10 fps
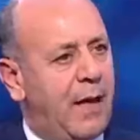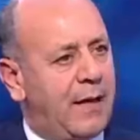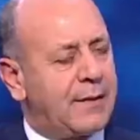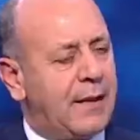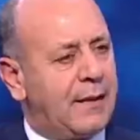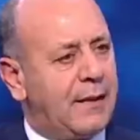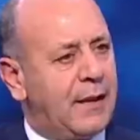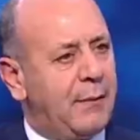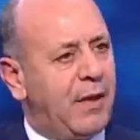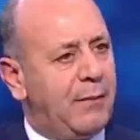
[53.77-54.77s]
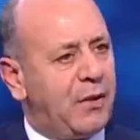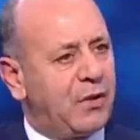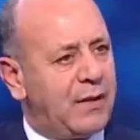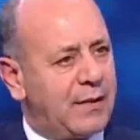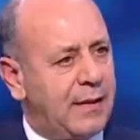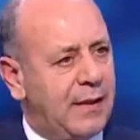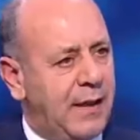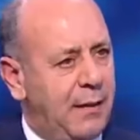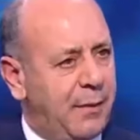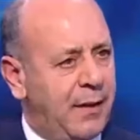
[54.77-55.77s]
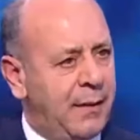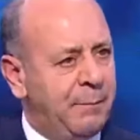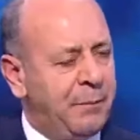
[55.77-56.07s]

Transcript: أرسل كتاب للمجلس النيابي